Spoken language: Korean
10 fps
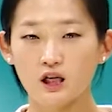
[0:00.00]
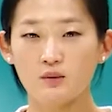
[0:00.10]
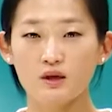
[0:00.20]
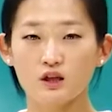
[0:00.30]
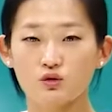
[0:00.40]

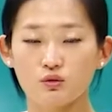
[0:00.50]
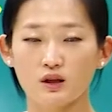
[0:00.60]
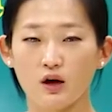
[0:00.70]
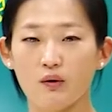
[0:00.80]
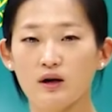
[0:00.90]
이미 기존에
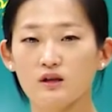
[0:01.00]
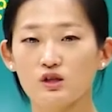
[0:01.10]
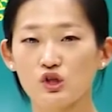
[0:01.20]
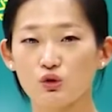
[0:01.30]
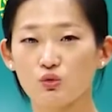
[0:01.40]
나와
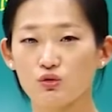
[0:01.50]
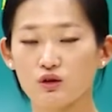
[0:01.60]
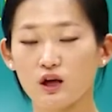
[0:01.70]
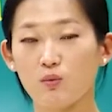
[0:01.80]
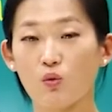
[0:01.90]
있는
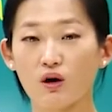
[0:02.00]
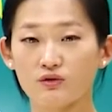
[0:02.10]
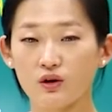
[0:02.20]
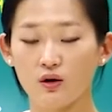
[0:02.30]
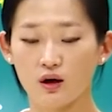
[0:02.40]
지도들을 다
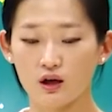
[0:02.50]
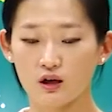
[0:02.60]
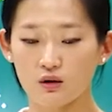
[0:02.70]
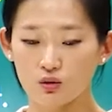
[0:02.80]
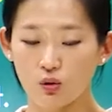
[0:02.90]
모아서
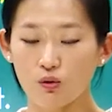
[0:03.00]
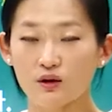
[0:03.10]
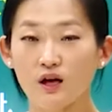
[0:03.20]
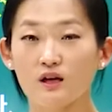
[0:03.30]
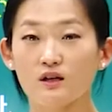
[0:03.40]
이걸
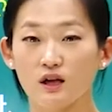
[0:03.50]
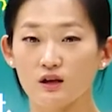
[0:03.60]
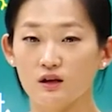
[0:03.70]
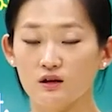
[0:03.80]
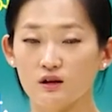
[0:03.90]
통계를
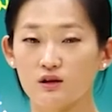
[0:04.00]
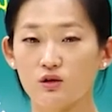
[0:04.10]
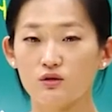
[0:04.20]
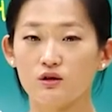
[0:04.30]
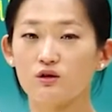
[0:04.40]
내는
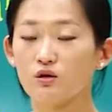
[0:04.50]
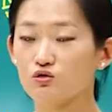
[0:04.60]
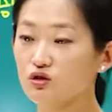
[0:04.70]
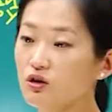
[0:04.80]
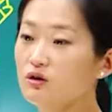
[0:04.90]
그런
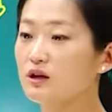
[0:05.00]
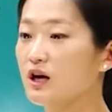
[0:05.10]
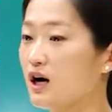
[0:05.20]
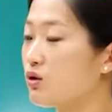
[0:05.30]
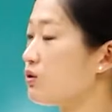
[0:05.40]
능력을
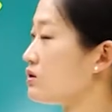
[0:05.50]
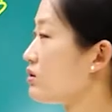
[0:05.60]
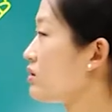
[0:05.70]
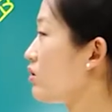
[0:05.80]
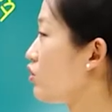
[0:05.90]
뛰어나게 갖고
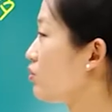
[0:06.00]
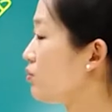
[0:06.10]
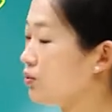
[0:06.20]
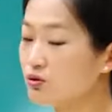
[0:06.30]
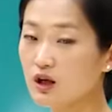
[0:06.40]
있었다라고
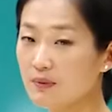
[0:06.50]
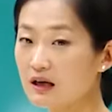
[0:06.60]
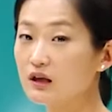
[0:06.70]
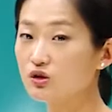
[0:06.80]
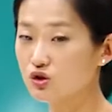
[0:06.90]
본 게
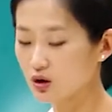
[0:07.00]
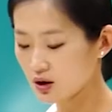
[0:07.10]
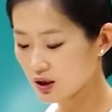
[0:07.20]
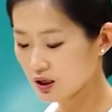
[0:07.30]
맞겠죠.